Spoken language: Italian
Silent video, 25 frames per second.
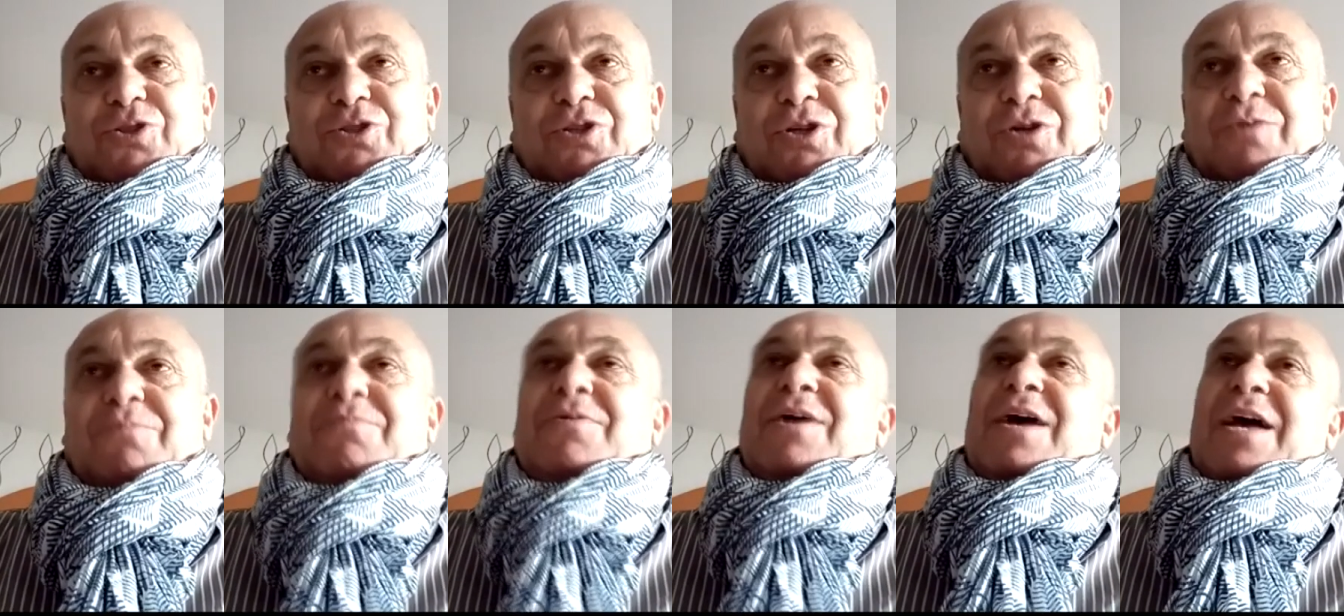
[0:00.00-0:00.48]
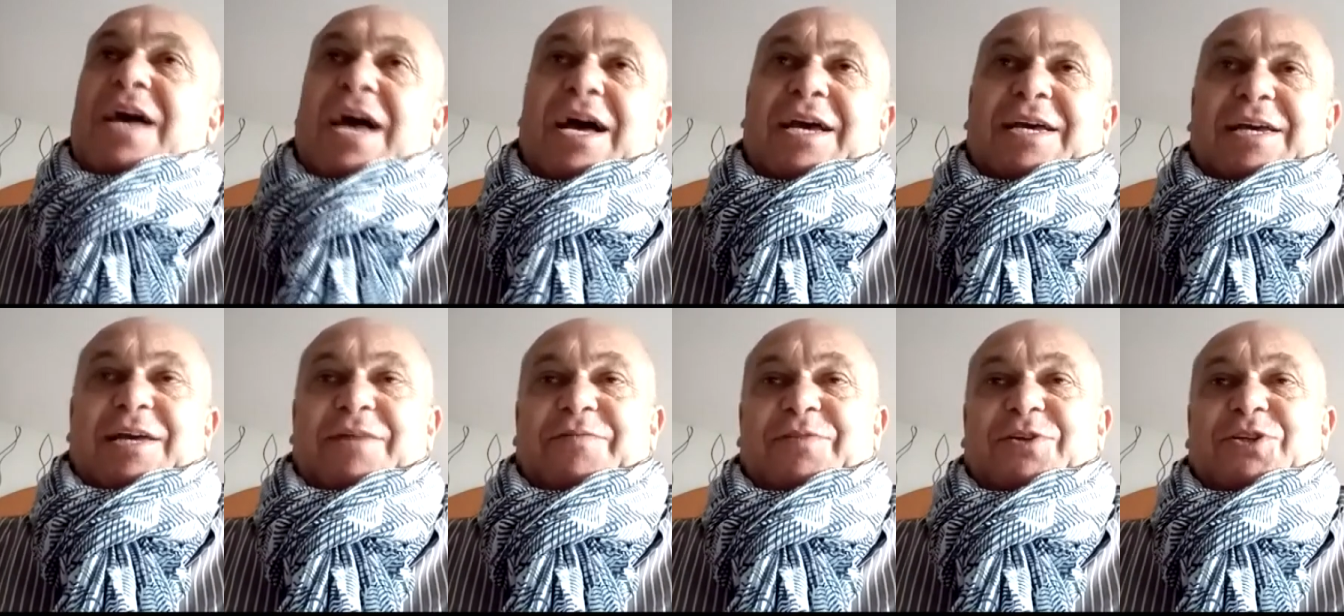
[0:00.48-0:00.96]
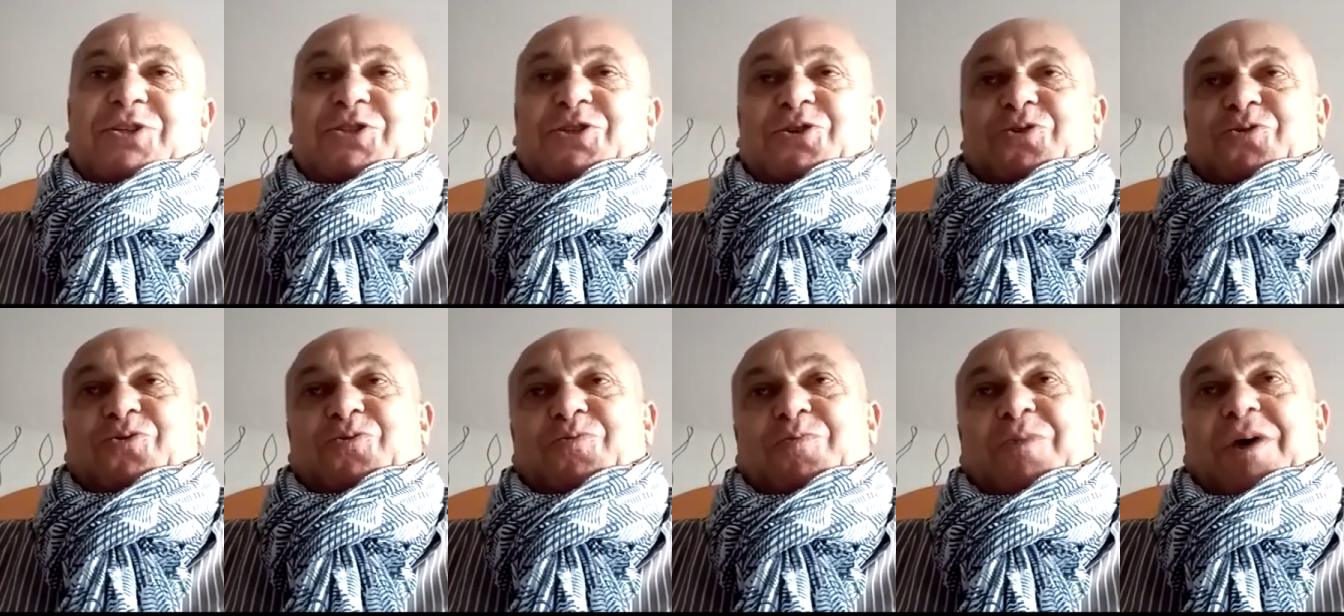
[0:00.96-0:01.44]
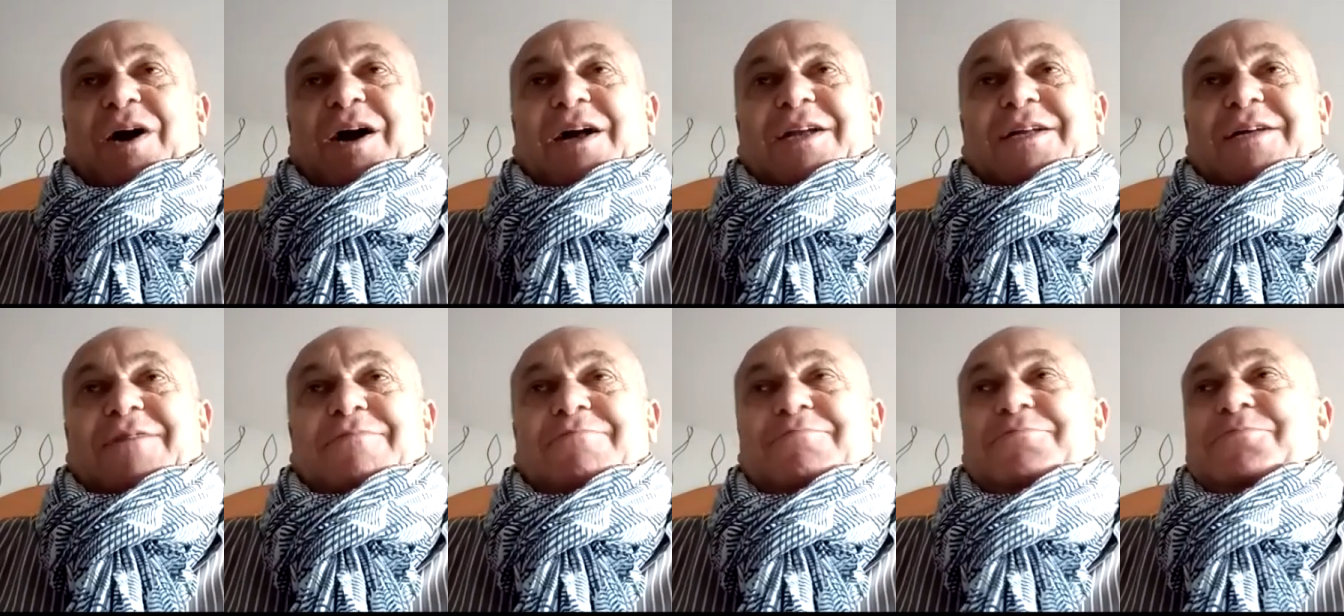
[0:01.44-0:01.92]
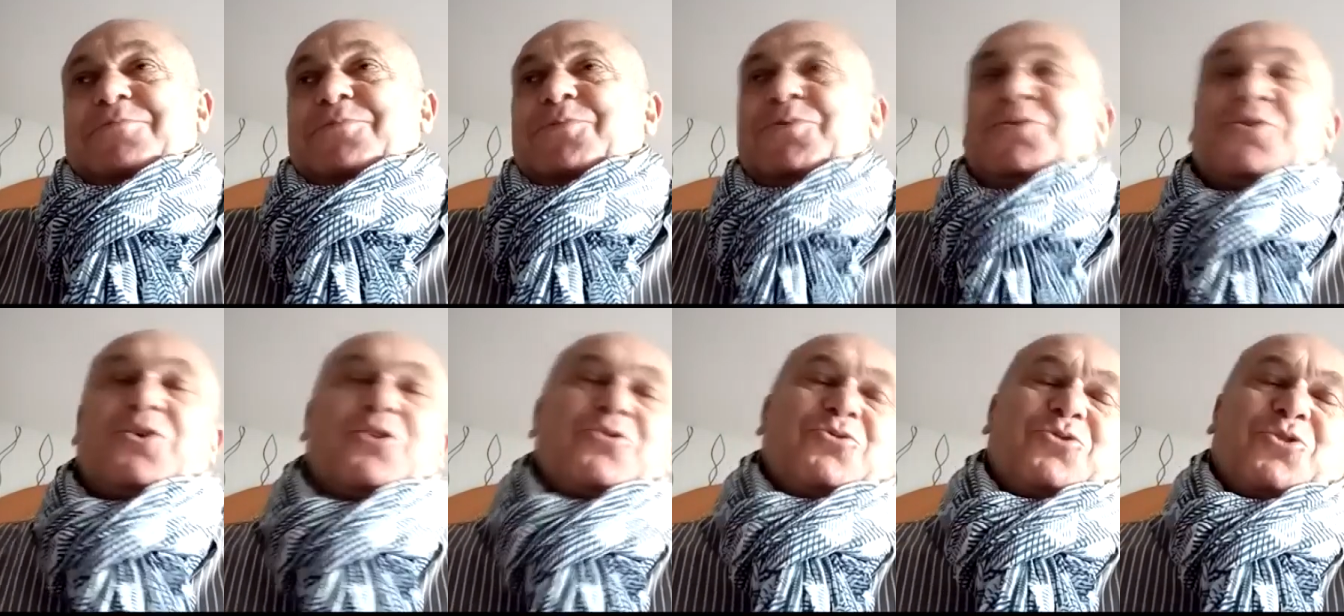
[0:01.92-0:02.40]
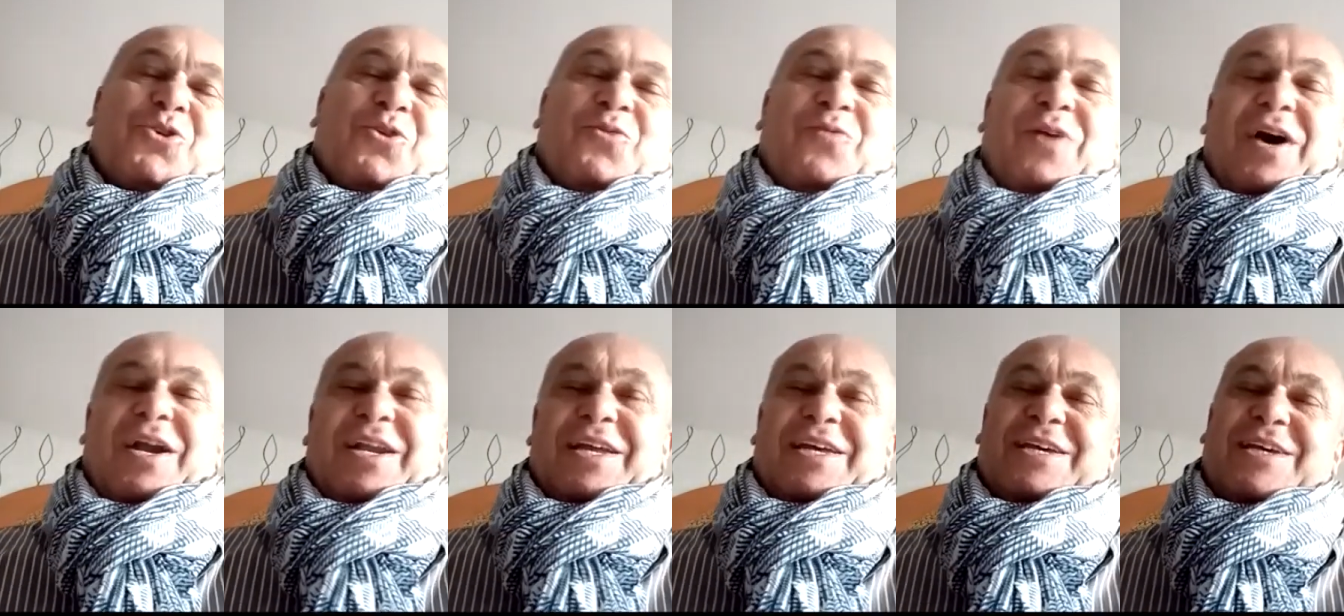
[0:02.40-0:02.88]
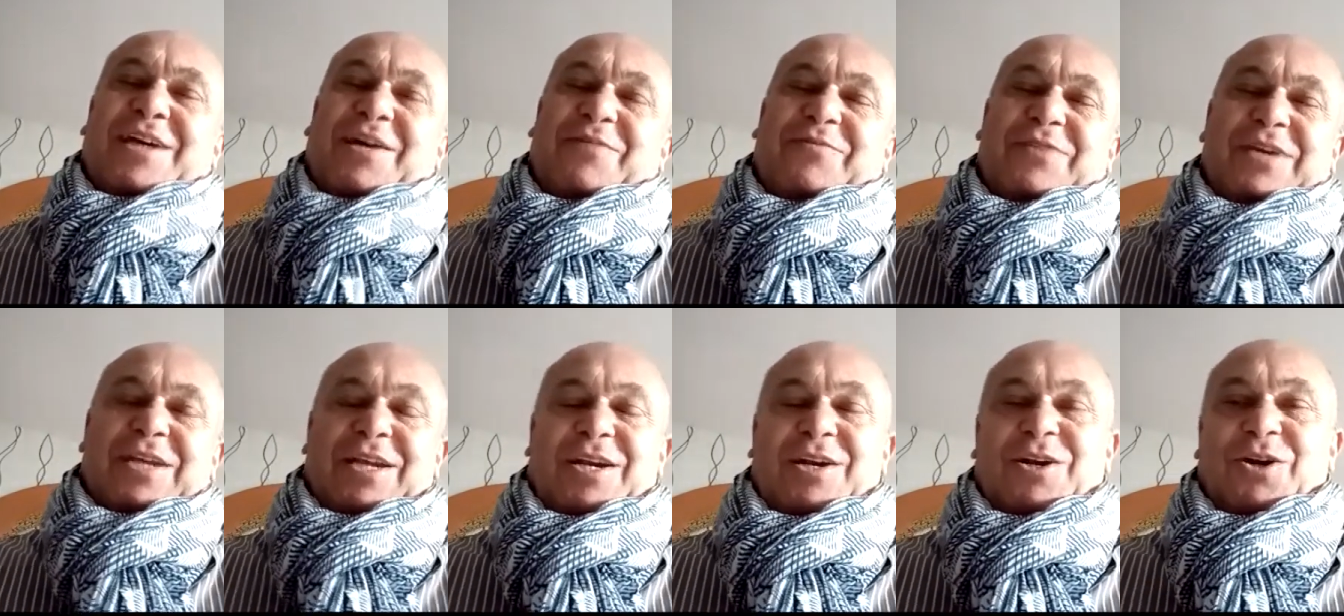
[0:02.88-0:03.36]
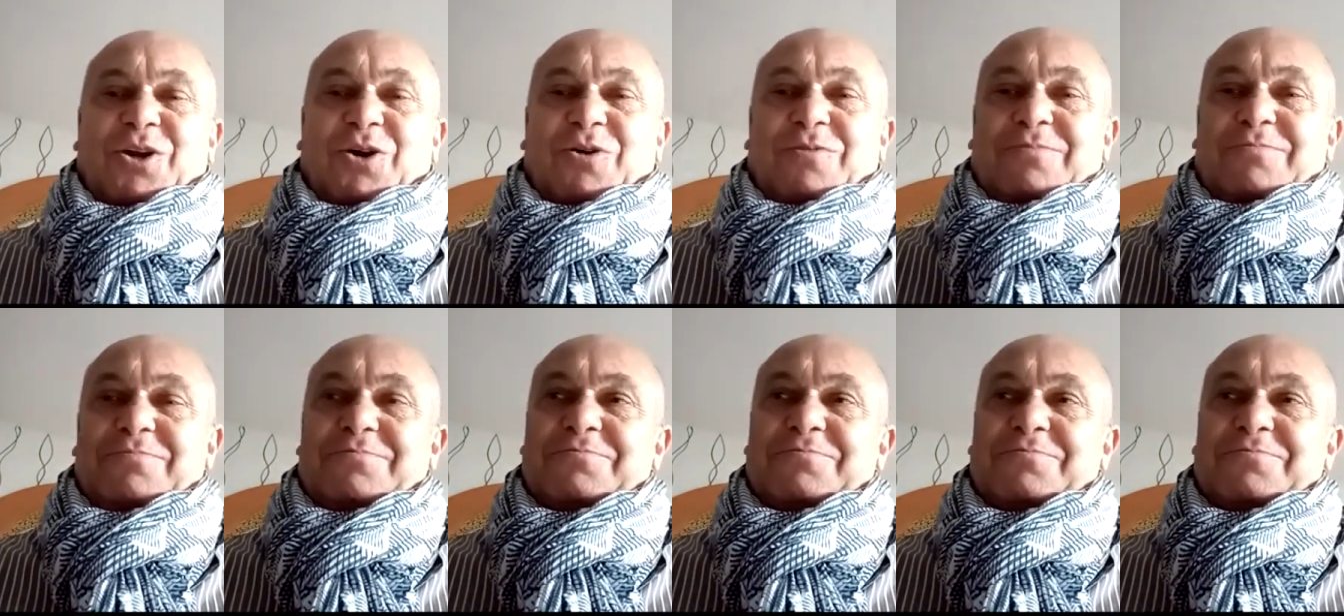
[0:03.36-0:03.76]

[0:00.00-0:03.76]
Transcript: a fianco nostro e anche i vigili urbani. Non trovare